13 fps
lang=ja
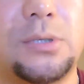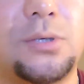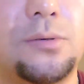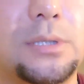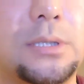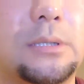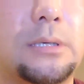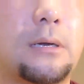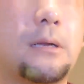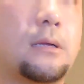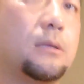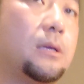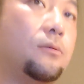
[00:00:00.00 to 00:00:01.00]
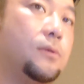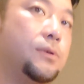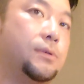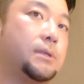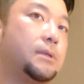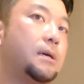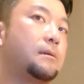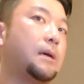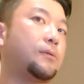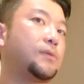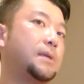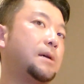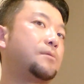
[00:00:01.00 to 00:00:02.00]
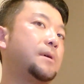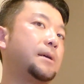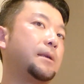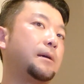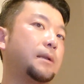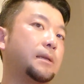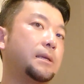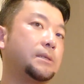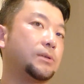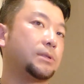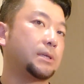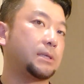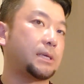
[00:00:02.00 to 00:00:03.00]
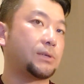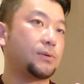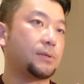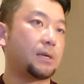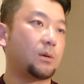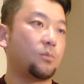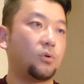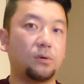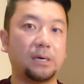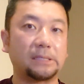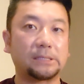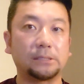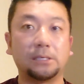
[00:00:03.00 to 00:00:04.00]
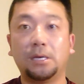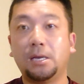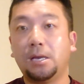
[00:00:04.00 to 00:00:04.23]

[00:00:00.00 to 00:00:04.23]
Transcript: 有事から日本有事になる可能性があるわけだからね、そして北朝鮮が暴発、